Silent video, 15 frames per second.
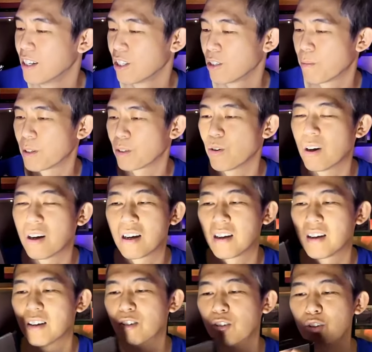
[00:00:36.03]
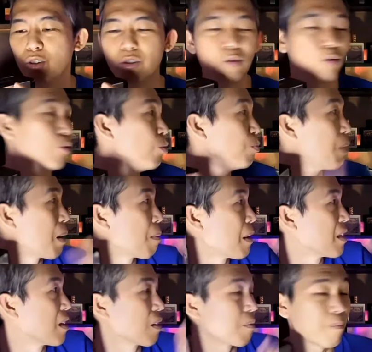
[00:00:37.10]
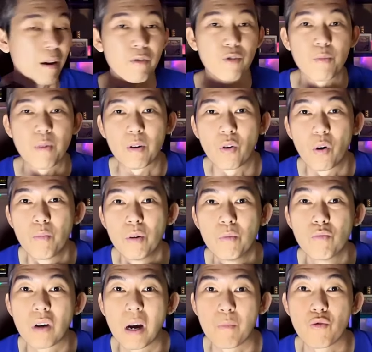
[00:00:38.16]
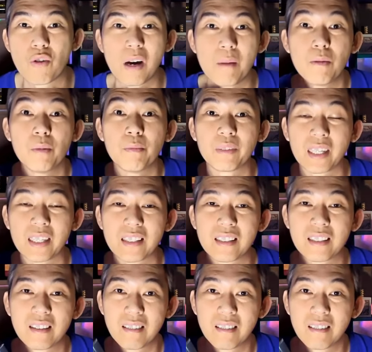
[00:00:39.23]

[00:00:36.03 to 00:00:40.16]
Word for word: Cuman gue lupa banyak parfum yang gue belum buka-bukain belum tes.